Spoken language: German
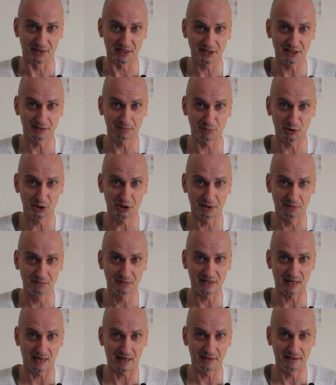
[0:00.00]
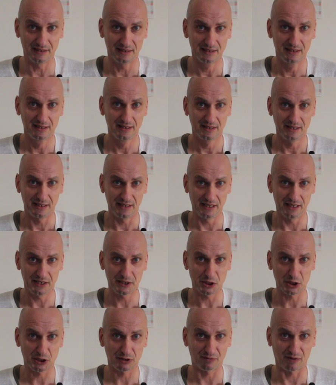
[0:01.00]
Das ist bestimmt kein
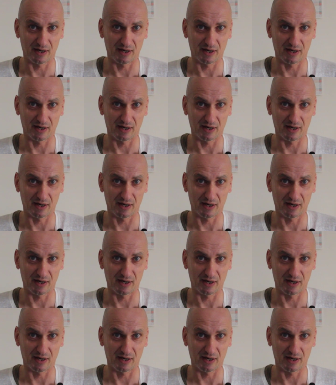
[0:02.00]
ethisch